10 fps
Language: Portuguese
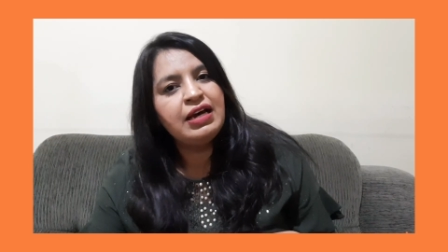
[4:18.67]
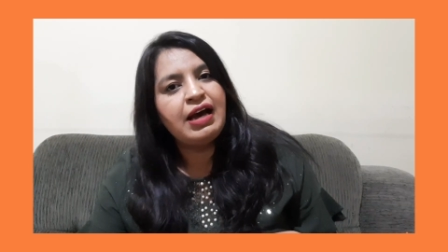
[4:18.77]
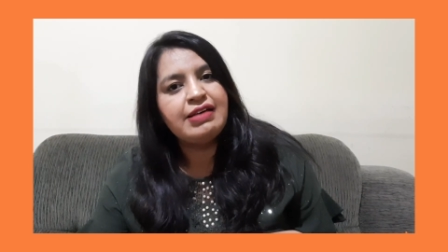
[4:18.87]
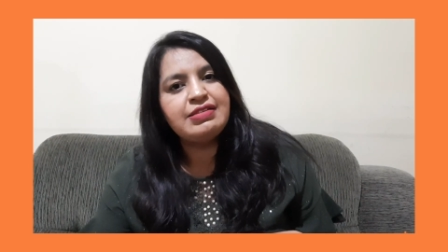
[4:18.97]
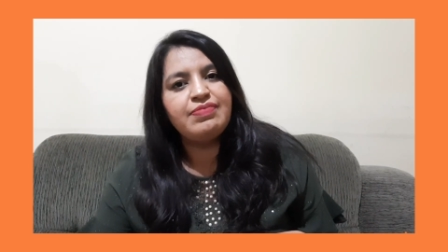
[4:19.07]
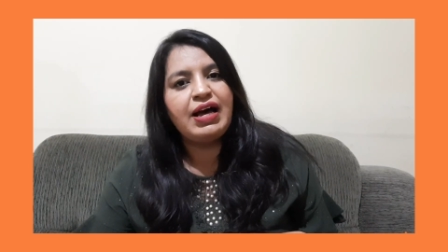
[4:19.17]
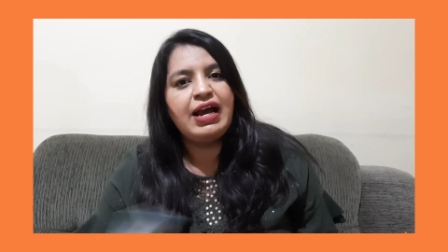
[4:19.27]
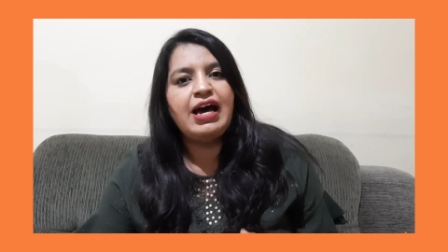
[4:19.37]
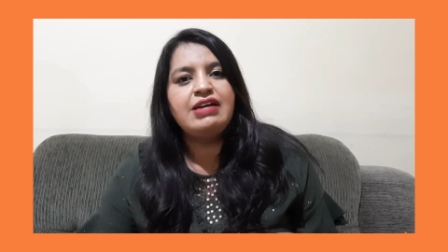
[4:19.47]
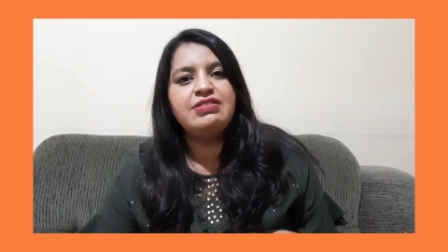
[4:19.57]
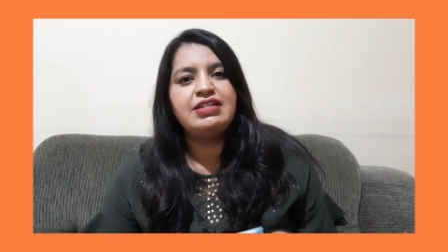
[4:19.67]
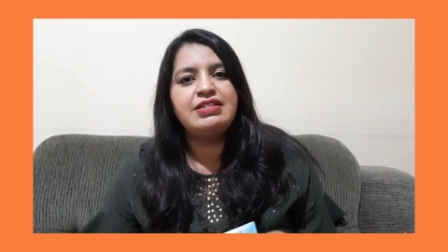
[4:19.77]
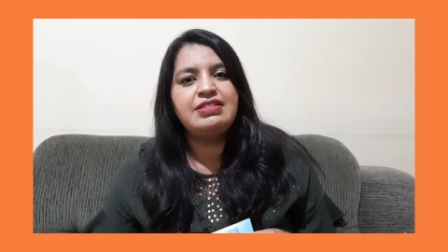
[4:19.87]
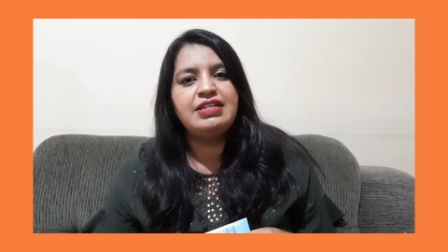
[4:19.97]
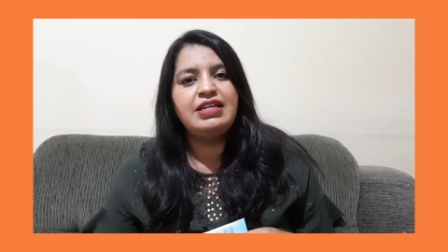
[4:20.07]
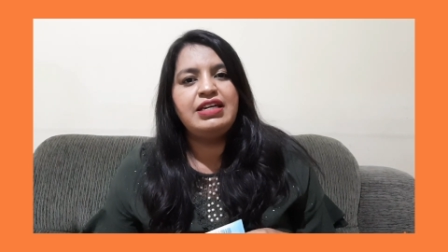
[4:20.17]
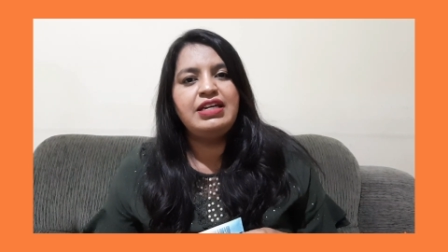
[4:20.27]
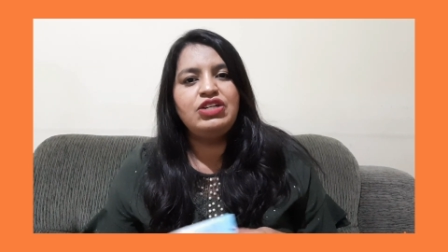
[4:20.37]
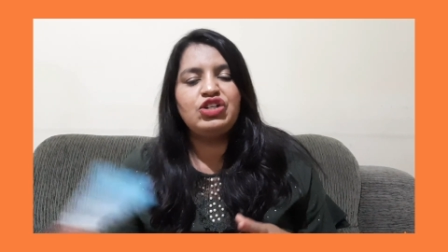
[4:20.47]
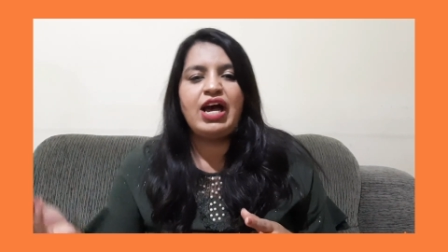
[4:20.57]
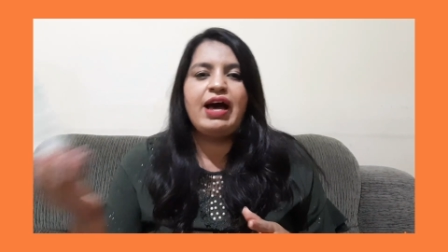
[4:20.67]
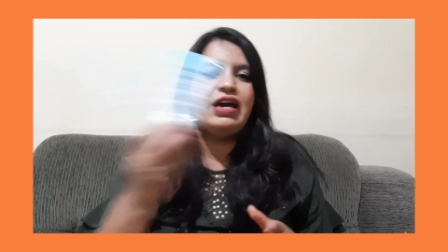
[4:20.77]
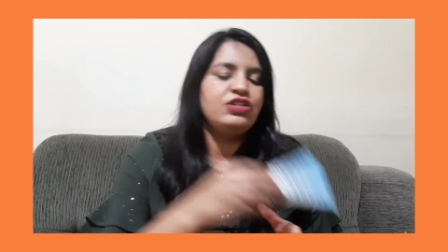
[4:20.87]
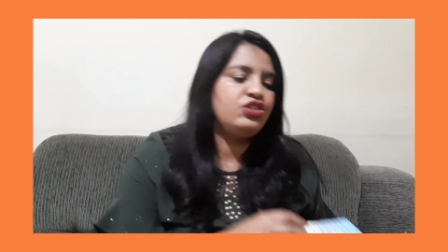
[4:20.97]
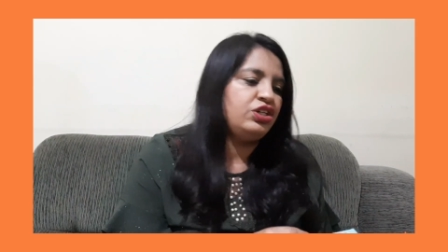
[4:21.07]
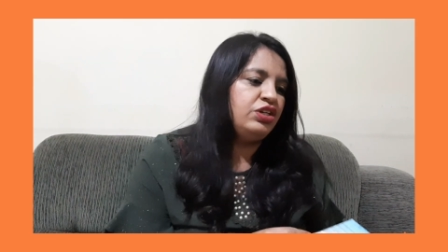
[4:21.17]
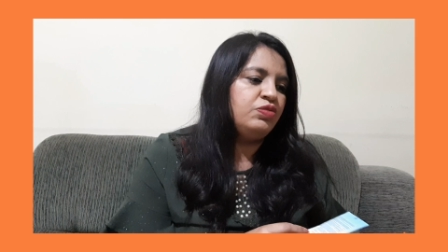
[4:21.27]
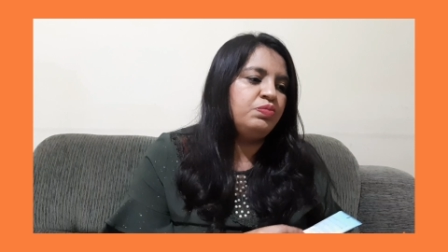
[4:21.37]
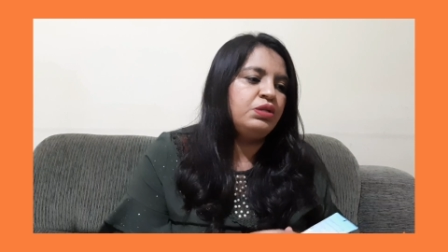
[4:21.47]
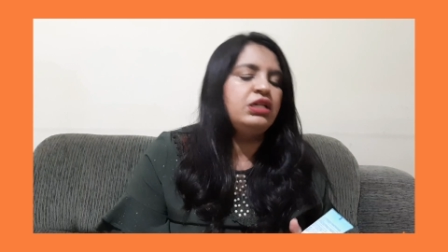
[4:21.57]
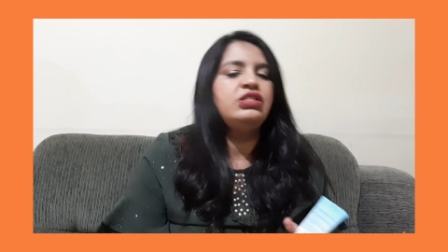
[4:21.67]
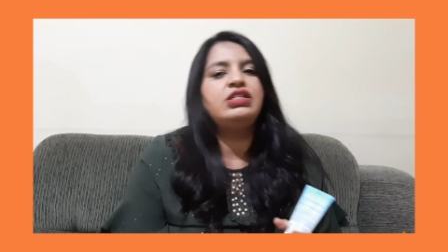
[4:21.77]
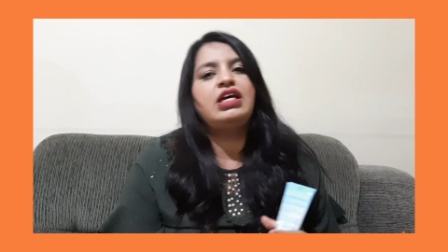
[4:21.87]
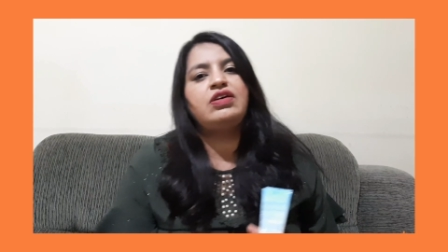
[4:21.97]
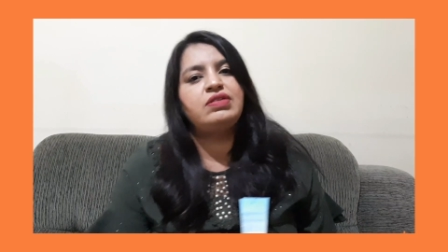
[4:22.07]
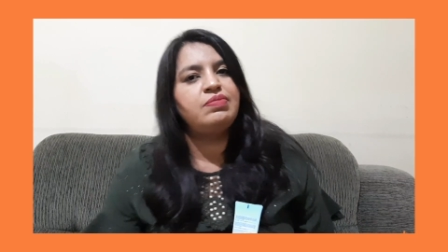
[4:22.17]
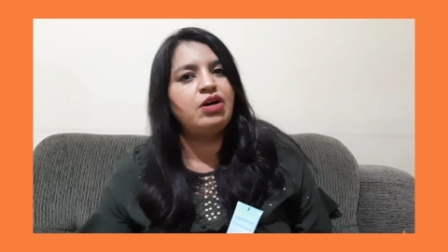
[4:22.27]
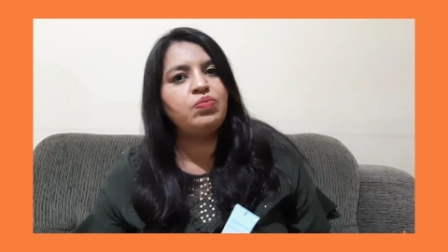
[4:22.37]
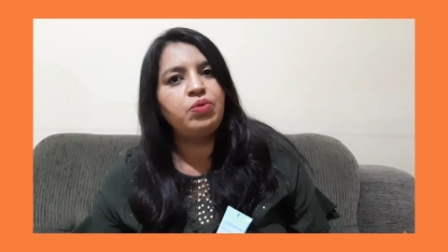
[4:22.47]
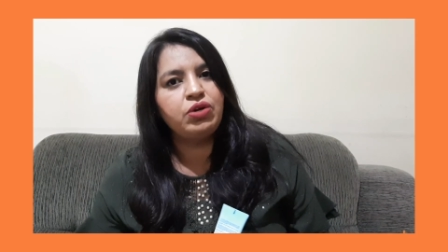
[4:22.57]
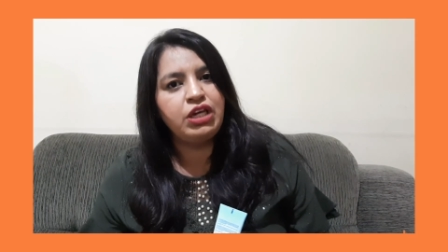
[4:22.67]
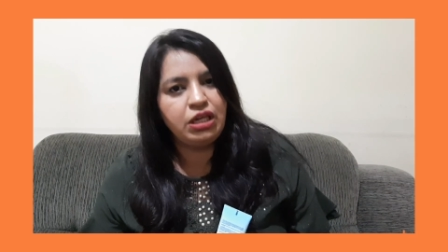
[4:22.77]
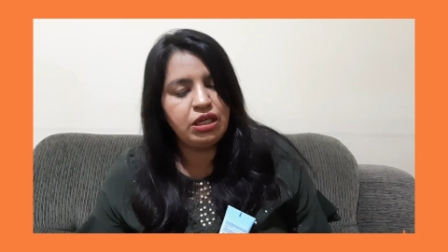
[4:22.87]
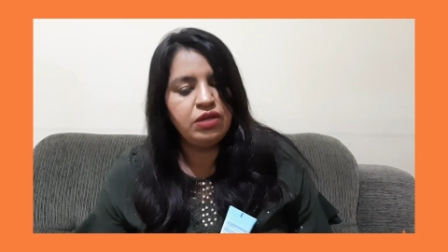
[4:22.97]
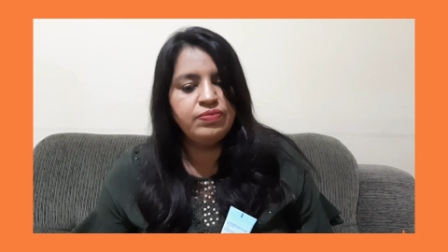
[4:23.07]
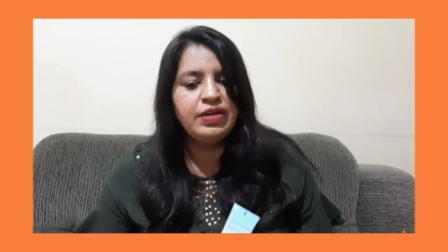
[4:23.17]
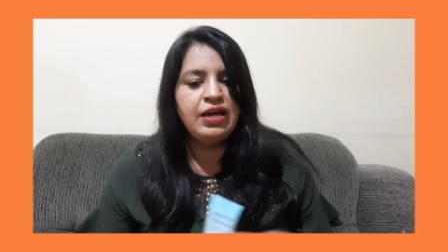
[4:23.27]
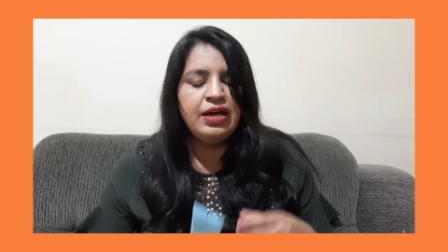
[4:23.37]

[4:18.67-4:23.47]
as embalagens e, e já retiro o brinde, não demora um pouquinho.